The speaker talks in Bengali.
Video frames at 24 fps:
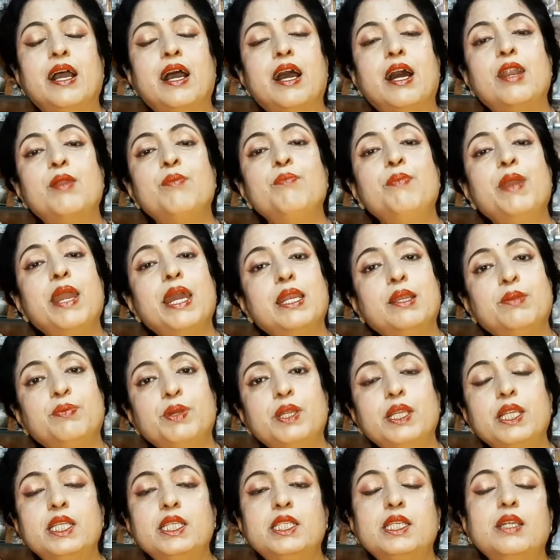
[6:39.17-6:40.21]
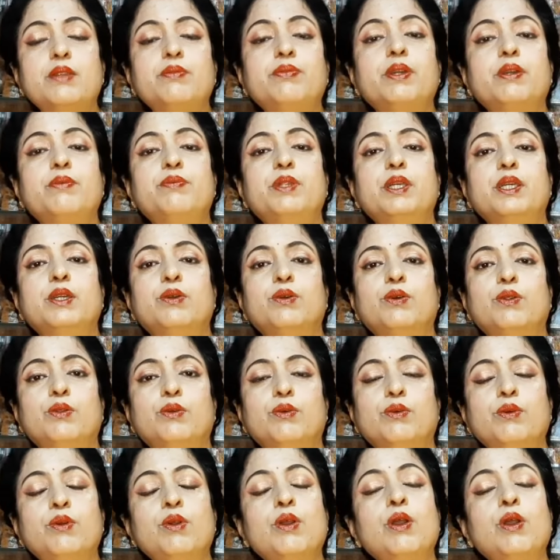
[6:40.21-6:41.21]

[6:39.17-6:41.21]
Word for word: আর ম্যাট ফিনিশের ফেব্রিক হলো